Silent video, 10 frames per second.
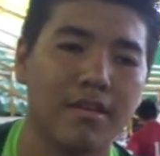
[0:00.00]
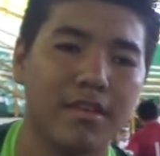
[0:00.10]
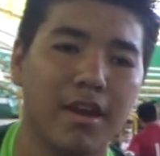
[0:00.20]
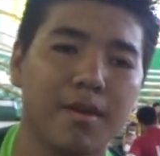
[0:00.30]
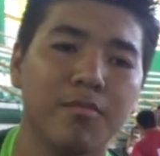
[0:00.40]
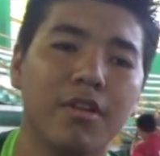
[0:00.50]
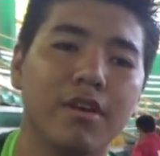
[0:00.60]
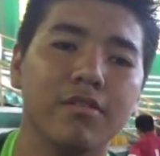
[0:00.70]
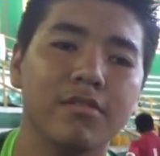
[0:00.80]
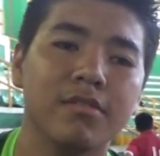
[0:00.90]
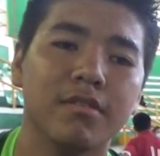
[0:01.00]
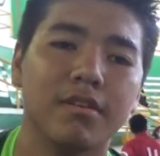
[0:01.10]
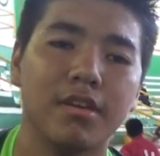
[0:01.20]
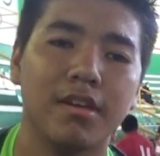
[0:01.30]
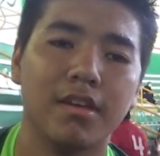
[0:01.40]
Llegar muy lejos, ¿no?
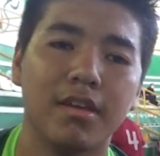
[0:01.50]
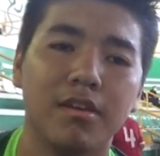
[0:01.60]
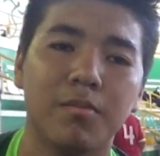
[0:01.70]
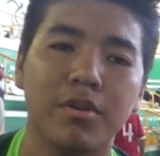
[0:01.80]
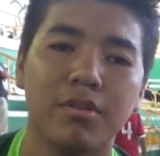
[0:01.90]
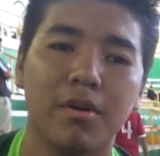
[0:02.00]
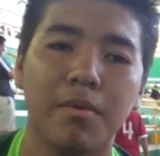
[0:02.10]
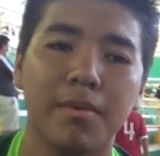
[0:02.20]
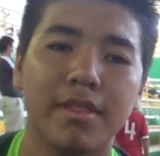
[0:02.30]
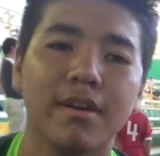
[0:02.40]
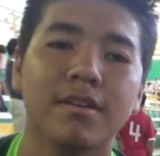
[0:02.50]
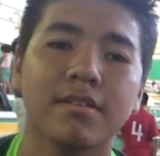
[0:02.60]
Y cumplir todas mis metas.